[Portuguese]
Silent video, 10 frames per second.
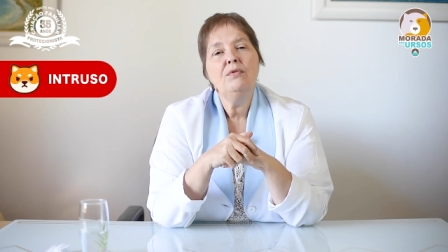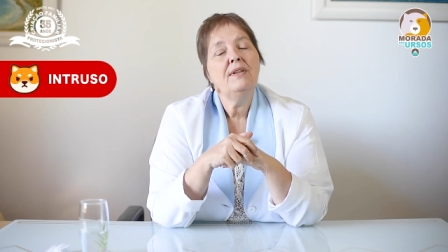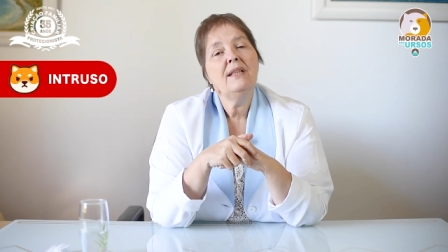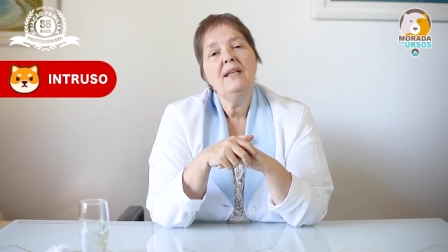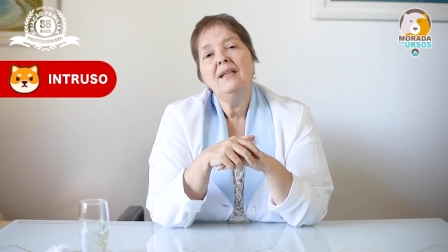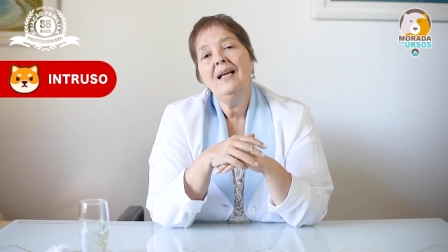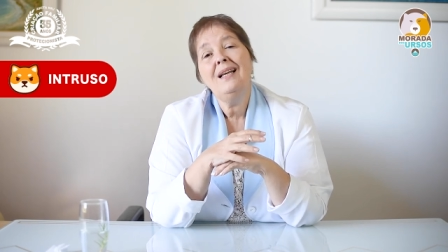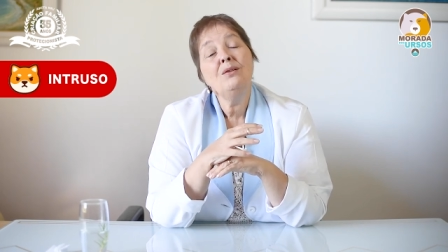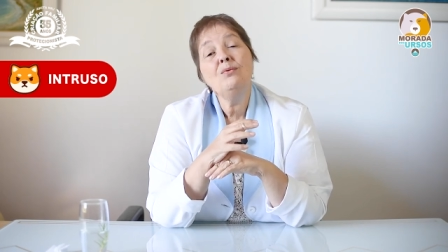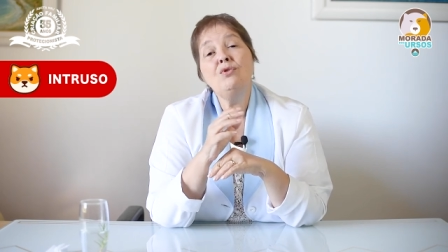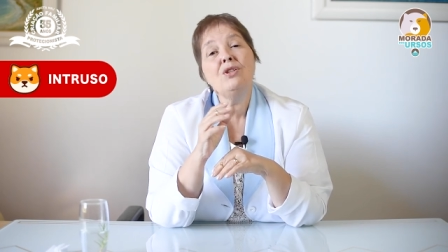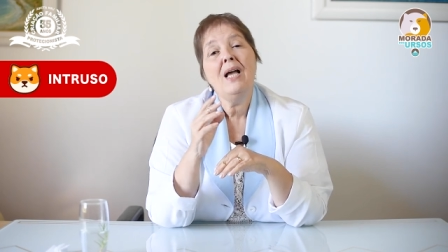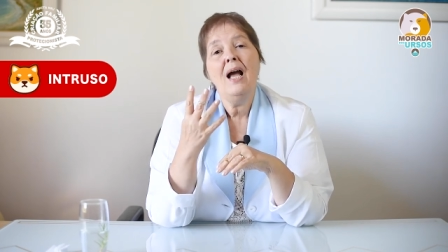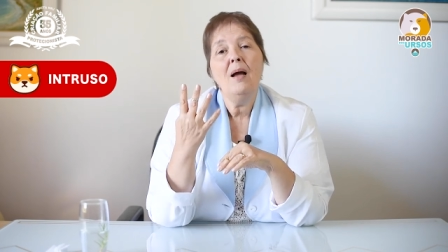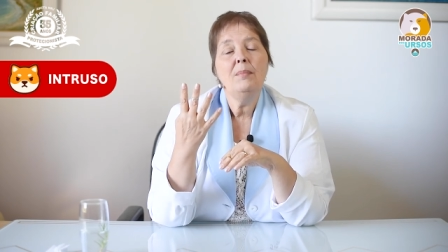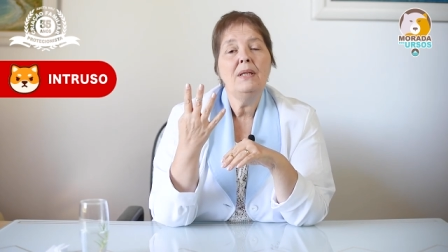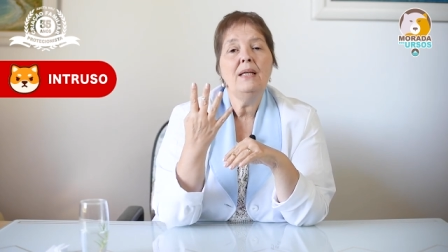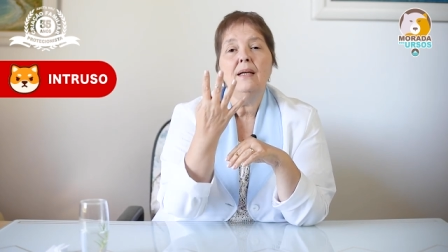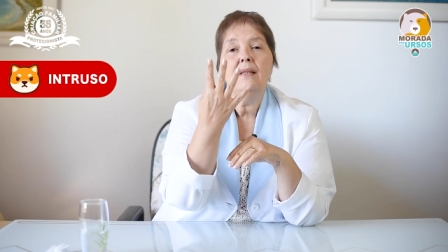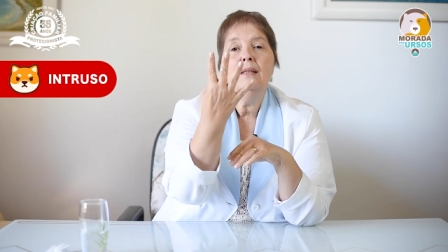O veterinário não sabe
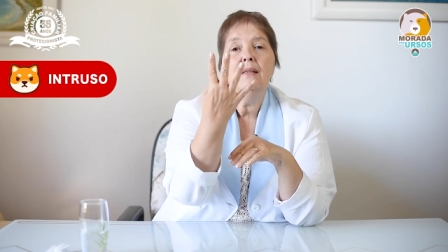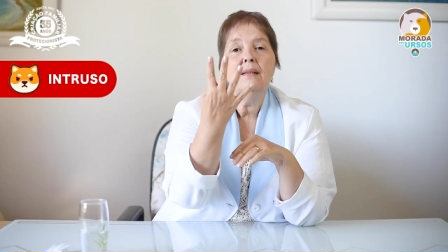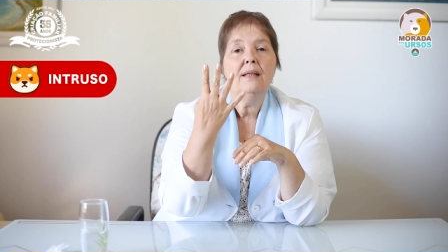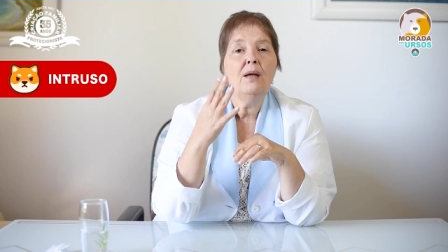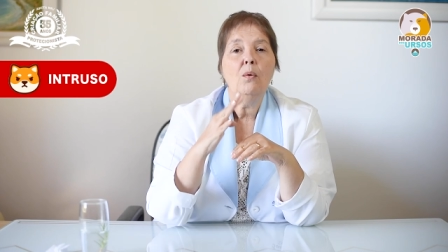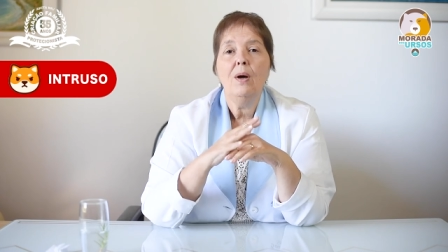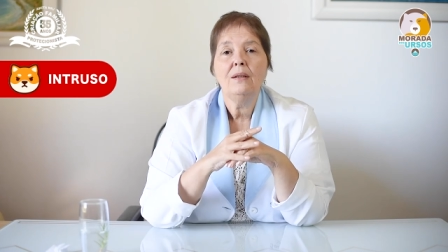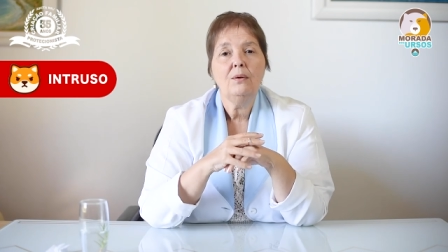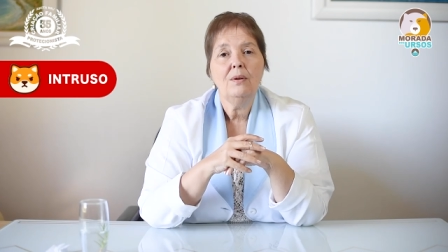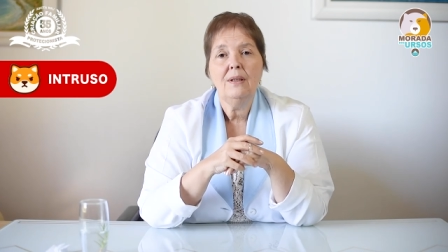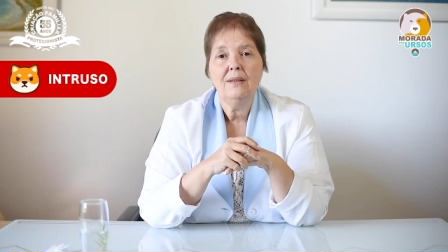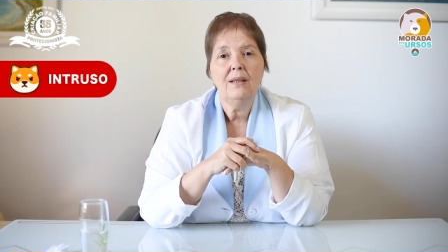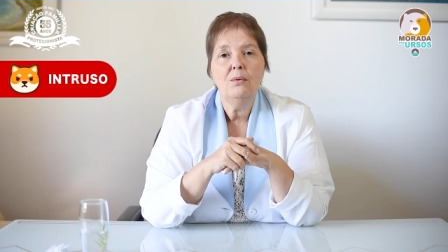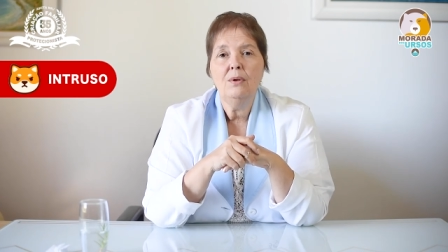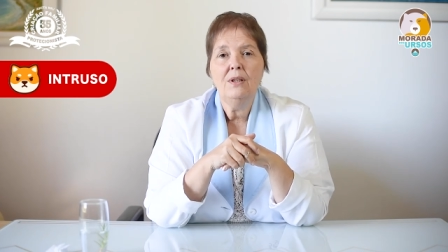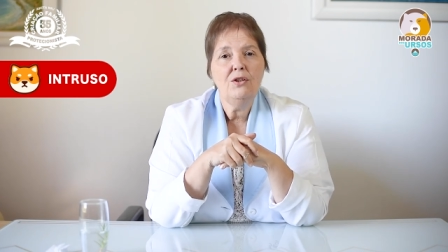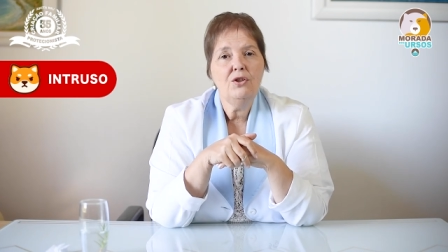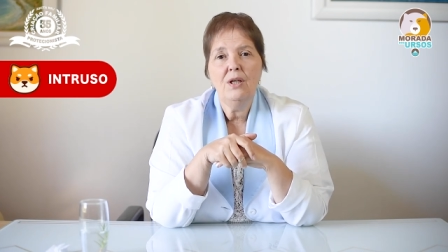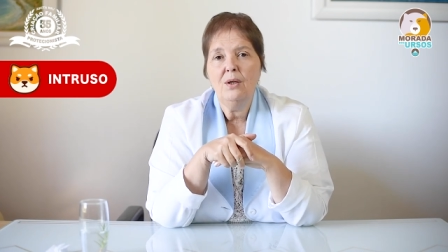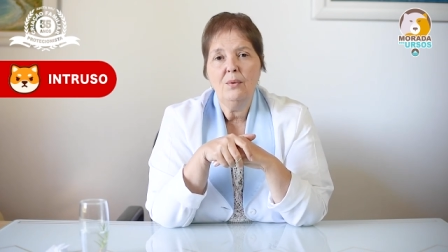que a Kita tem quatro categorias
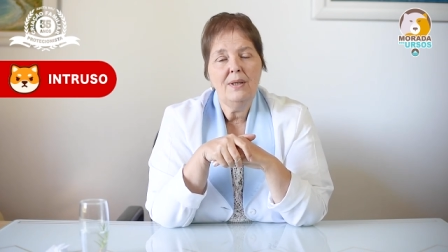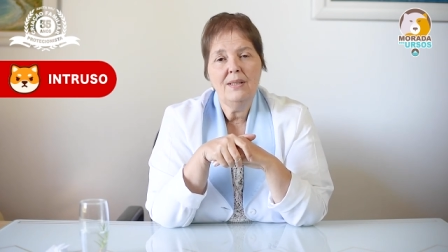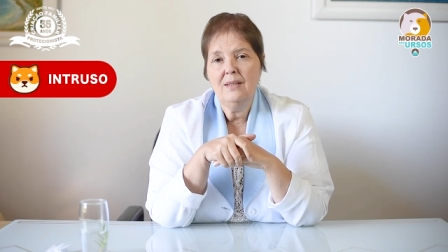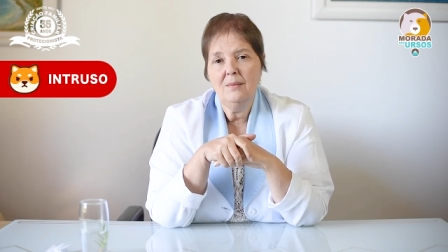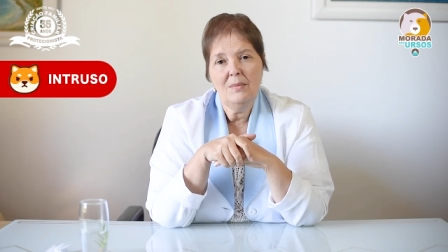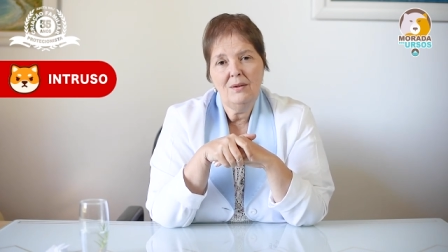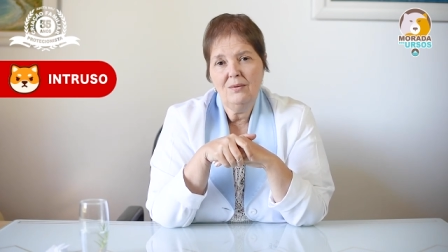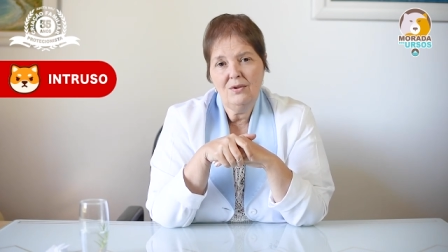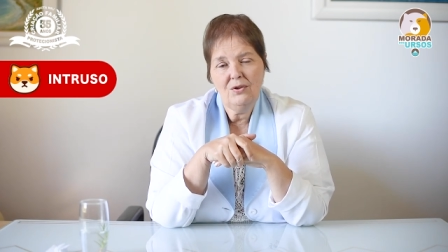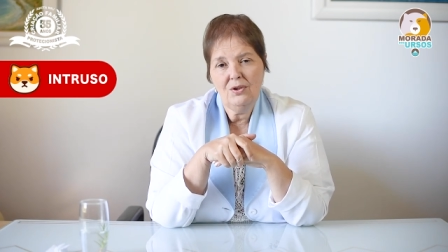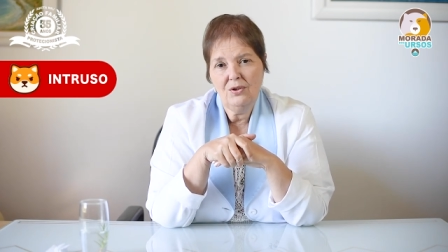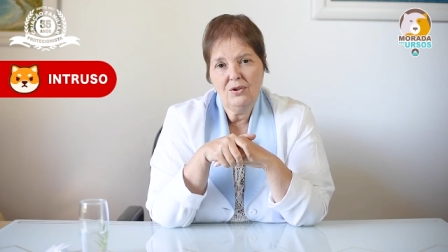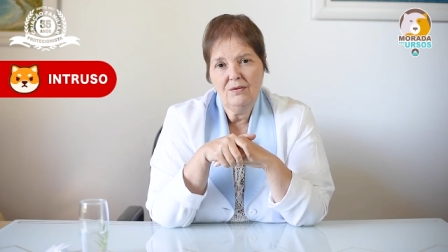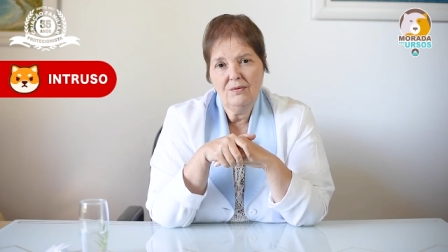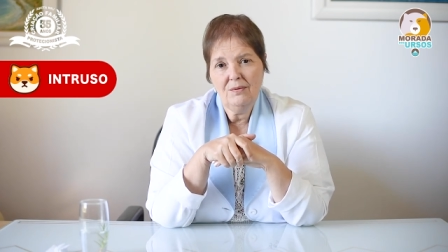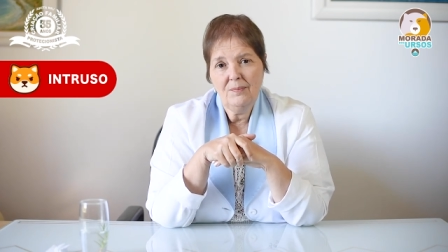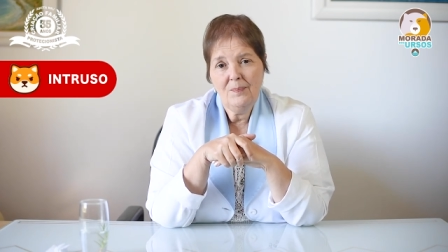de reconhecimento instintivo.